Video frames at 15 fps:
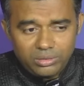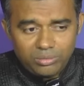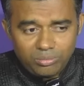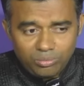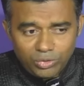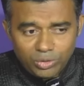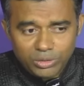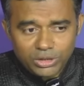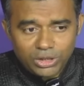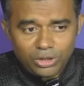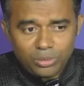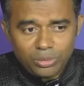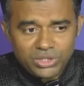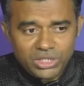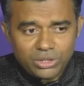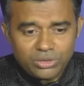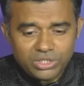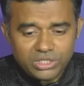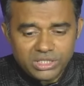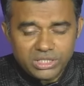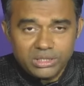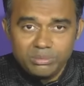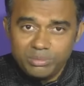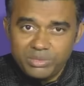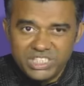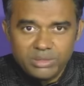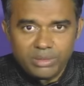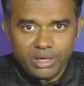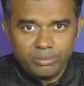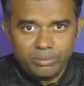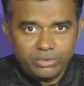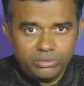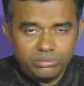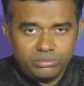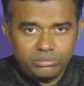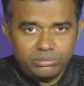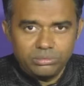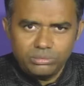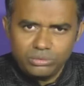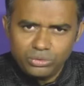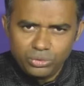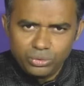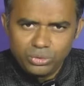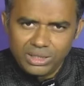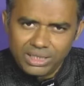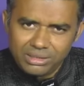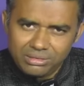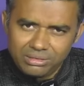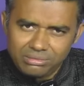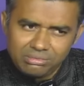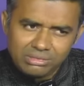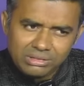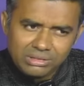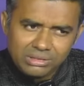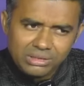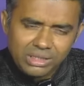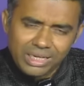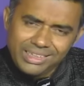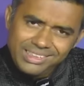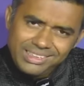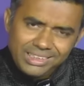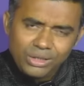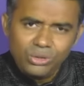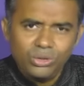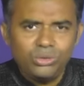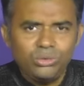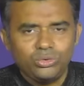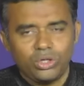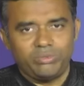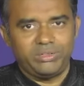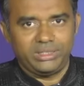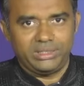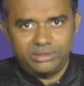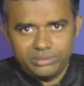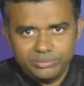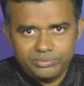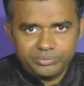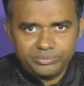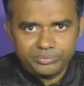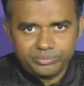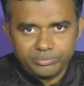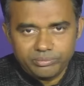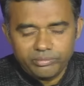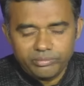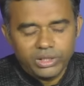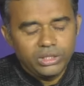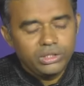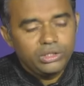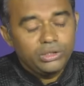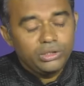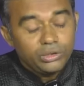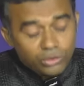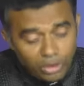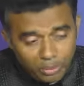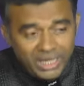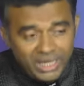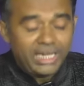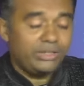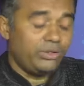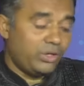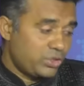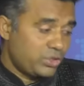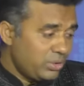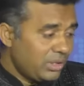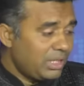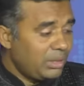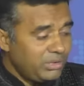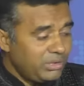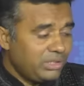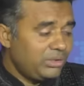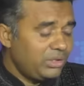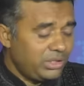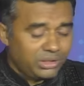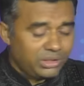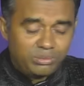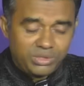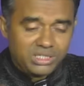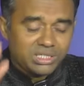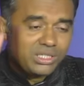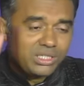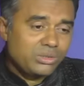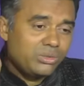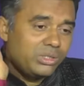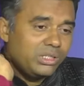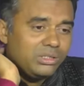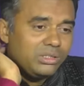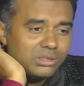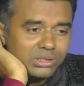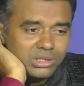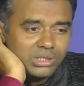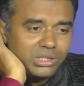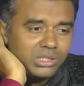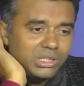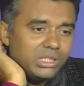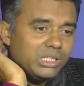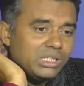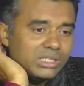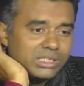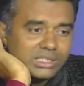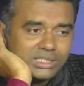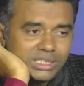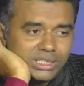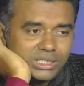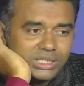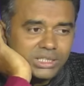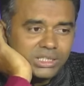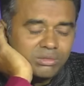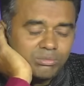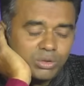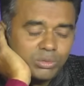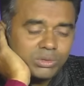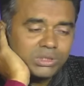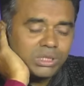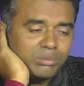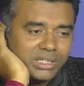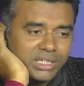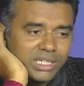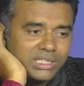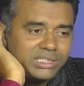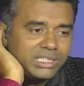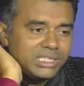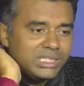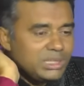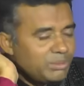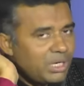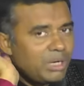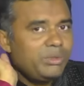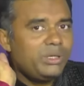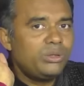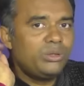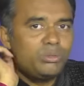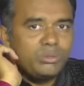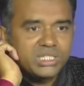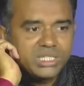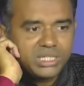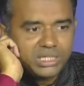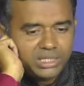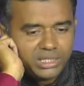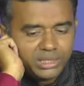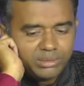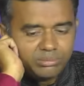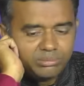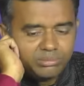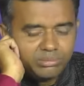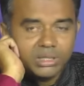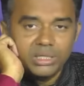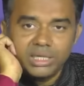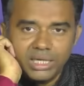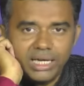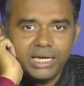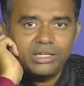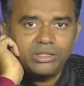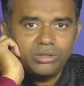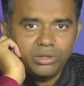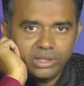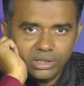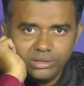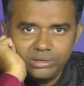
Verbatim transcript: মমতা অভিষেক হচ্ছেন পিসি ভাইপো দুটো খানিকটা হলেও তফাৎ তবে হ্যাঁ দর্শক আমি কিন্তু এটা বিশ্বাস করি যে মমতা ব্যানার্জি যেভাবে অভিষেককে খেয়াল করেন